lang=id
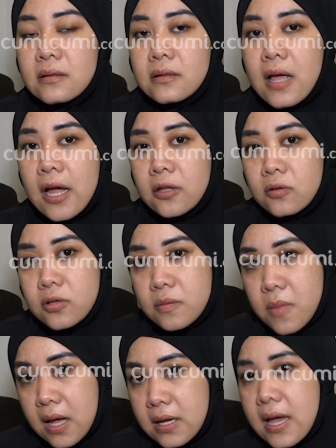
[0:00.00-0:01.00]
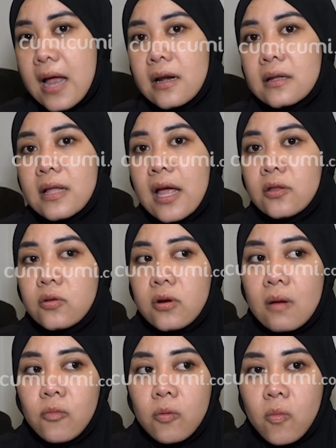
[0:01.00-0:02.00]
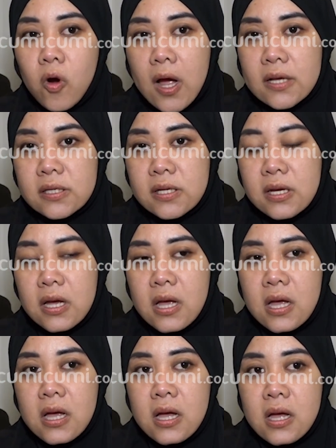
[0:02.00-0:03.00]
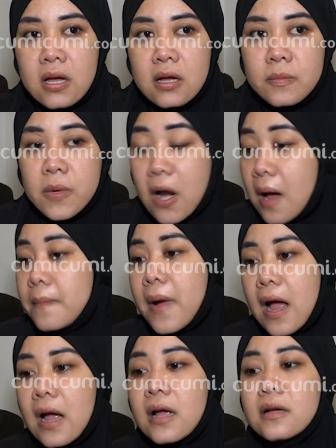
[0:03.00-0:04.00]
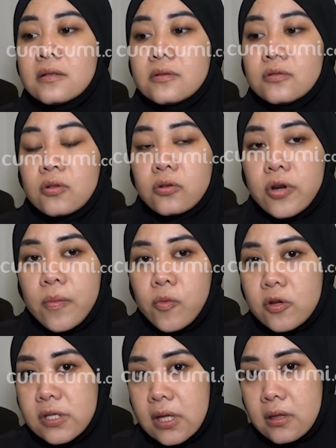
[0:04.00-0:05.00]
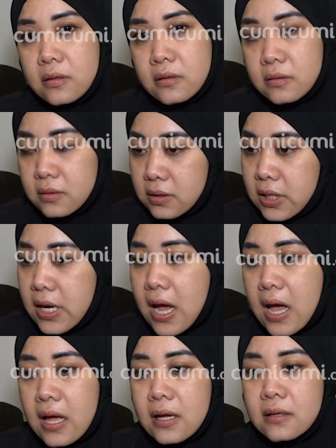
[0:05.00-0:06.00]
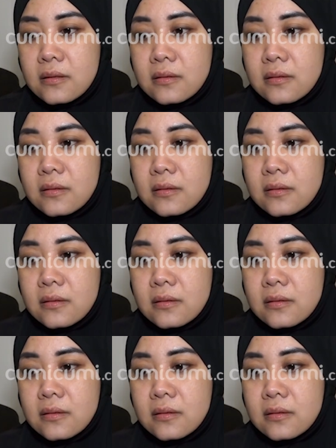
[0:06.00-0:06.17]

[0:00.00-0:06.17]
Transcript: entah itu sebagian entah itu kamu mau ngasih berapa untuk deposit dia